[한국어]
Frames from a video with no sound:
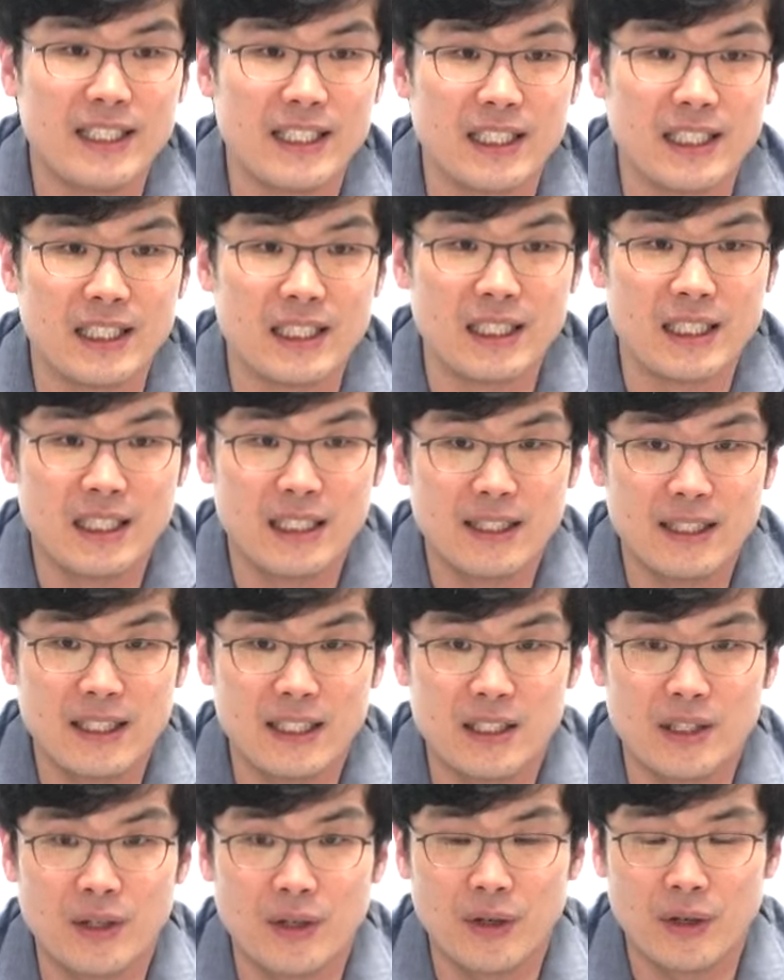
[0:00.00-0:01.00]
신
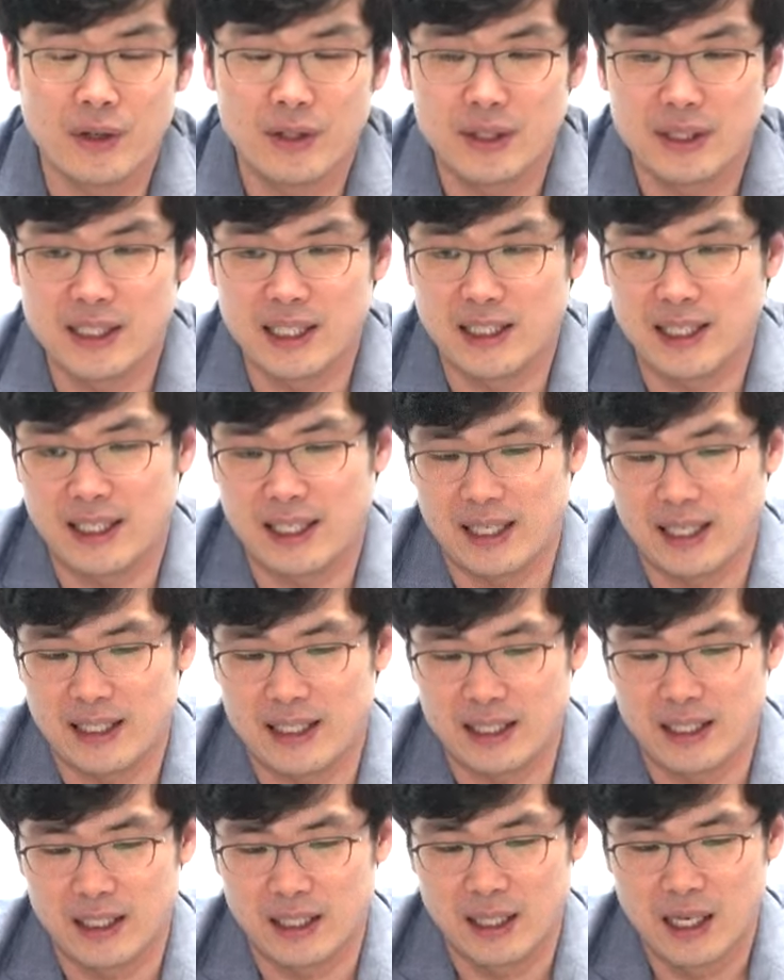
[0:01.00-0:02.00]
이죠. 지하세계
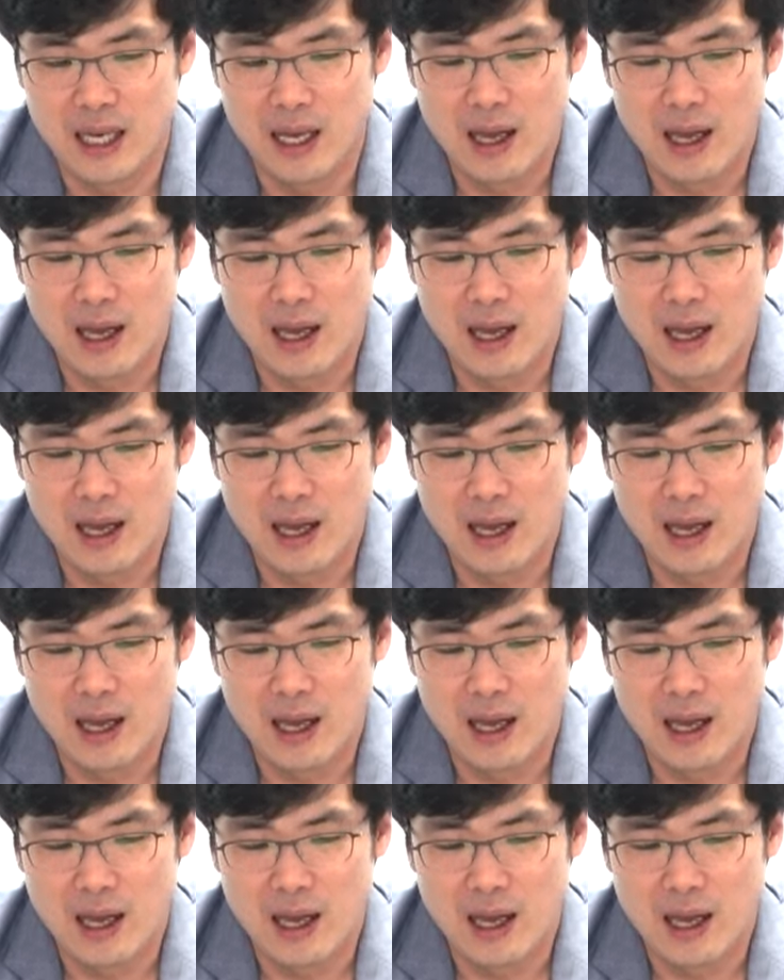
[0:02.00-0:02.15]
의심.